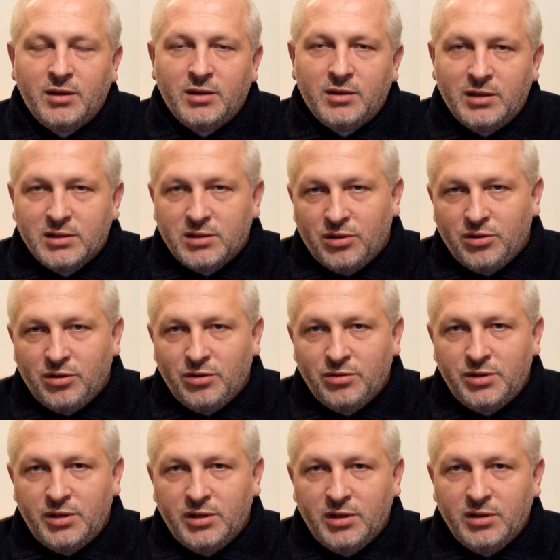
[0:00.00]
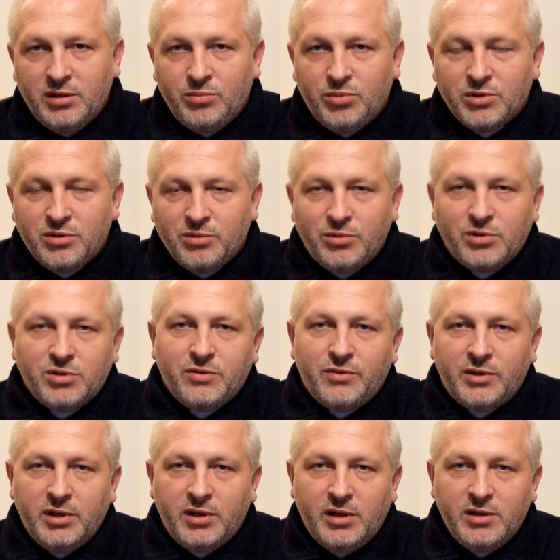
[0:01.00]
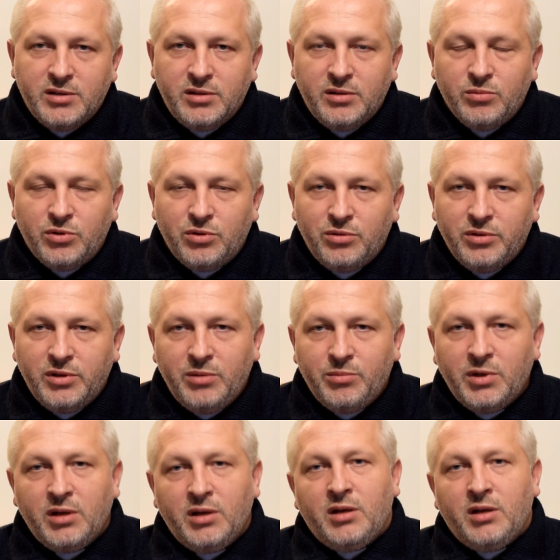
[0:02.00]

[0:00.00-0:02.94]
Na zachodzie, kiedy po Soborze Watykańskim II